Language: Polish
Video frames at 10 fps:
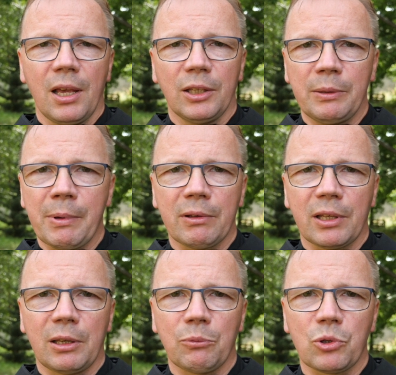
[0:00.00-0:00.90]
Nie miała
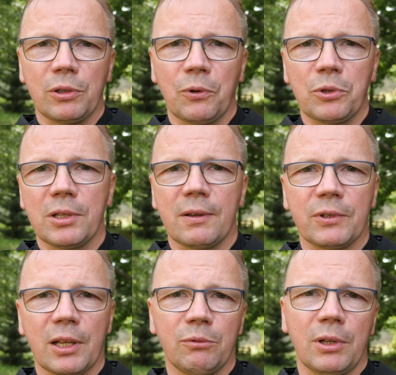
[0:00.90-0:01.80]
takiej możliwości ze
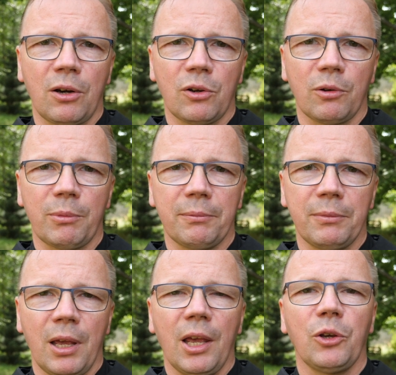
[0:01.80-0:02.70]
względu na chorobę
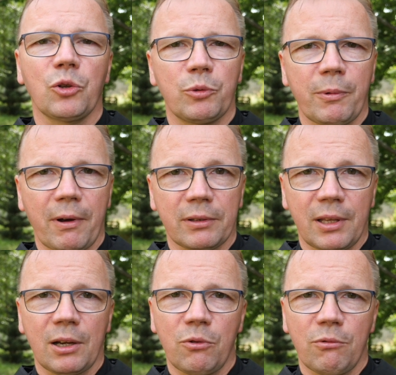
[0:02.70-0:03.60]
i otrzymała
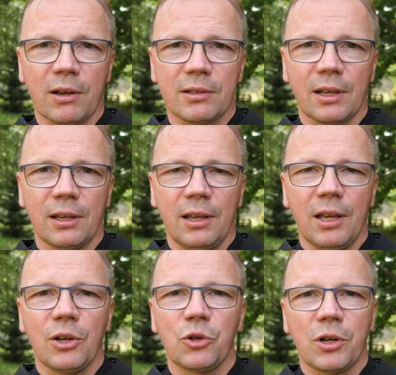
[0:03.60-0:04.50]
taką łaskę,
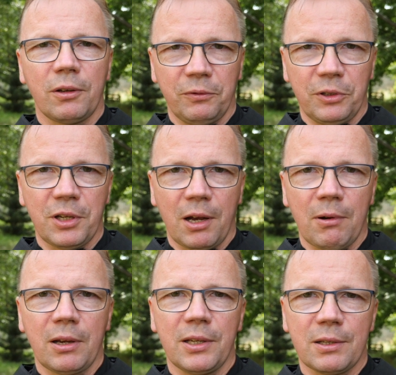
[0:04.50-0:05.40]
że
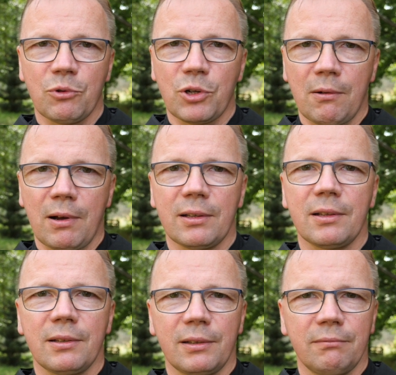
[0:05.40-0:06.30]
widziała i słyszała.
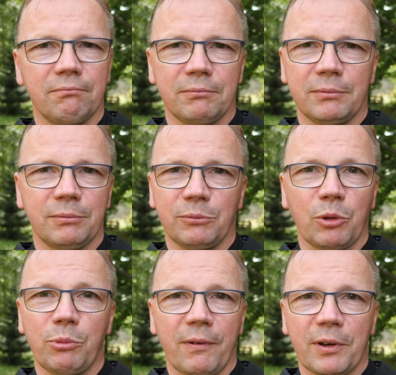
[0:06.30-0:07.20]

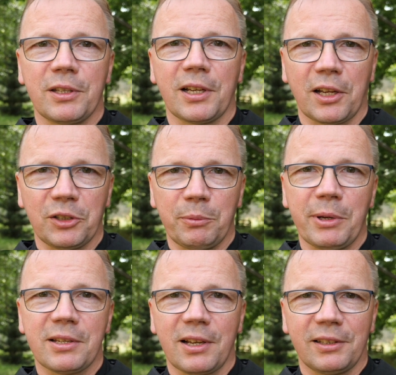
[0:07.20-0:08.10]
To była właśnie taka
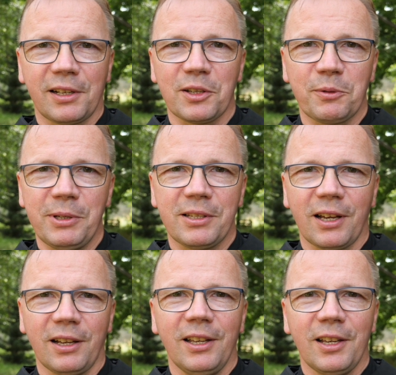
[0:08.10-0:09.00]
niebieska
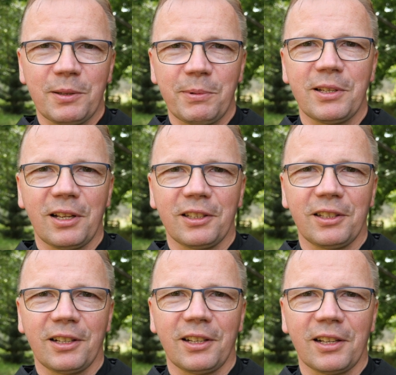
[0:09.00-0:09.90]
transmisja specjalnie
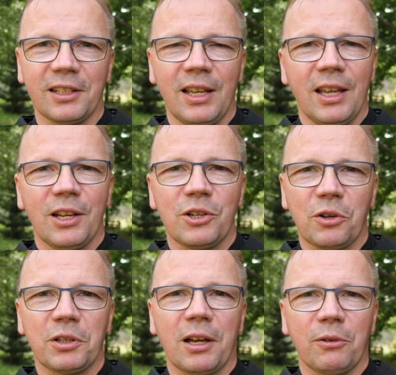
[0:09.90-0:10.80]
dla Klary, że
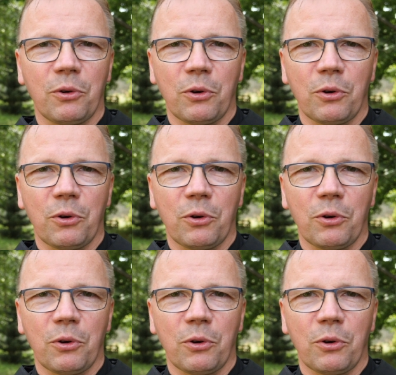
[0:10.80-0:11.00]
ona